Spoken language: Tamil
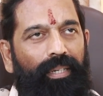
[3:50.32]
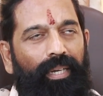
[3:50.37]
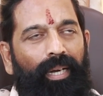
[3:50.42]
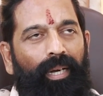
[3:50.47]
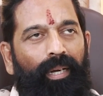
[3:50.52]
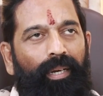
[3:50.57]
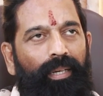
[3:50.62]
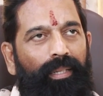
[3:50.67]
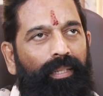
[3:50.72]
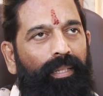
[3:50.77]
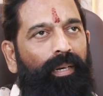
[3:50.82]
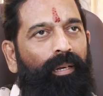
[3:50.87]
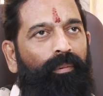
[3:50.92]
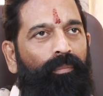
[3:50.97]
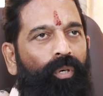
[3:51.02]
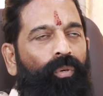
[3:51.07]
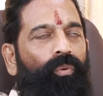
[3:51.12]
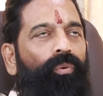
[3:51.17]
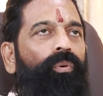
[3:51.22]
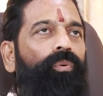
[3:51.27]
ஏன் இதை
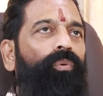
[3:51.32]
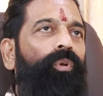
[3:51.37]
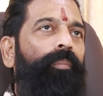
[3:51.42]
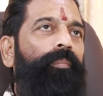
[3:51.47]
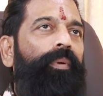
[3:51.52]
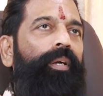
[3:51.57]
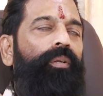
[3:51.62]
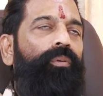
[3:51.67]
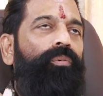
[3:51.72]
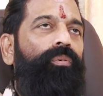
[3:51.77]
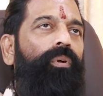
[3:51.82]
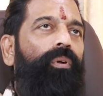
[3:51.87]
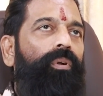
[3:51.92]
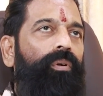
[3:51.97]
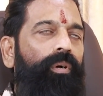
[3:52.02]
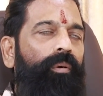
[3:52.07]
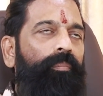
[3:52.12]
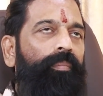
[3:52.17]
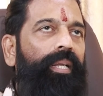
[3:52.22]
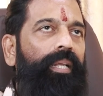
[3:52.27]
நம்ம குறிப்பிட்டு
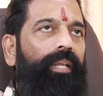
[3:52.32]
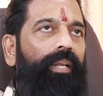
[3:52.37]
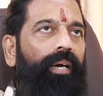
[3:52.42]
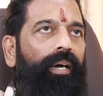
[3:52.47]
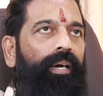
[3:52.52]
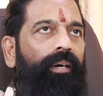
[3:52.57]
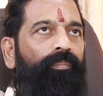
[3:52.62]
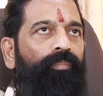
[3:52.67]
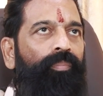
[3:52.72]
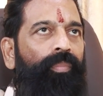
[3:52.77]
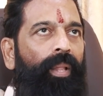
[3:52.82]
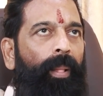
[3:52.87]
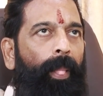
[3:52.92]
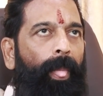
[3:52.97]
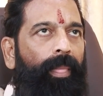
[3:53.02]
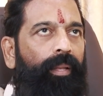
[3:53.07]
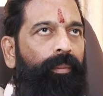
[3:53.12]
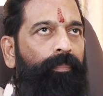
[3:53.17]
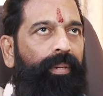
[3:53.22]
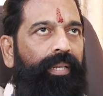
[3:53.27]
சொல்கிறோம் அப்படின்னா
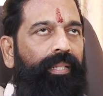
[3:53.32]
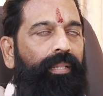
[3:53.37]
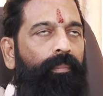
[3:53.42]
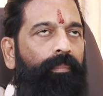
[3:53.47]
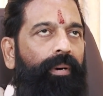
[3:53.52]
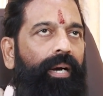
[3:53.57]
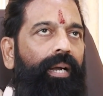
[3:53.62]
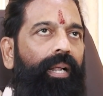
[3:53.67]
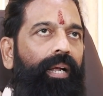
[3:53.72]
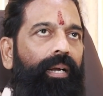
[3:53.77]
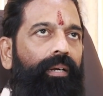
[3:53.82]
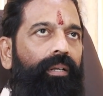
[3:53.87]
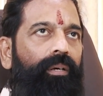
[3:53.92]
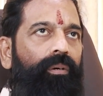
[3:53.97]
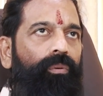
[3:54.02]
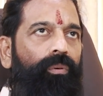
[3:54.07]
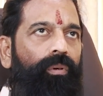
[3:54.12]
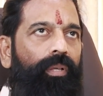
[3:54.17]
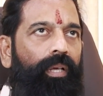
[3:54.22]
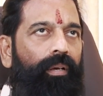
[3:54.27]
இப்போ இந்த
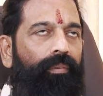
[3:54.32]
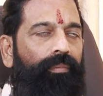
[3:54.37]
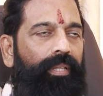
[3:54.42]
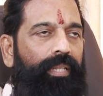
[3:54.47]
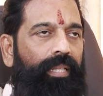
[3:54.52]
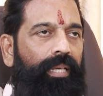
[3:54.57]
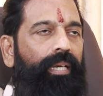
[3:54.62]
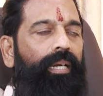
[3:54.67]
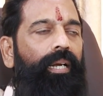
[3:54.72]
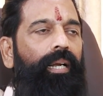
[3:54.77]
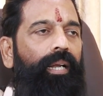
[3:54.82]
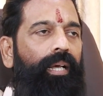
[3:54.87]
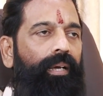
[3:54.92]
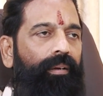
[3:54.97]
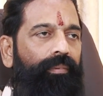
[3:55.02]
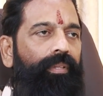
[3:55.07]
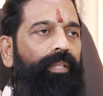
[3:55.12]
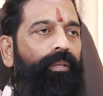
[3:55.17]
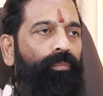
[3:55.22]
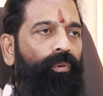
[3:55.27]
மாநாட்டுக்குரிய
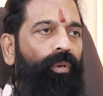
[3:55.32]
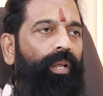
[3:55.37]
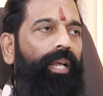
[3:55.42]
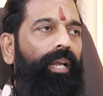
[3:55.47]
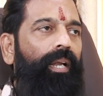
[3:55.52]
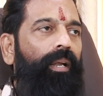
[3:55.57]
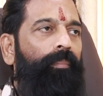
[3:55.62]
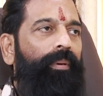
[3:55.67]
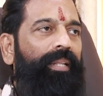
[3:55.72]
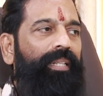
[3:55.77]
விதிகளில் விதிமுறைகளில்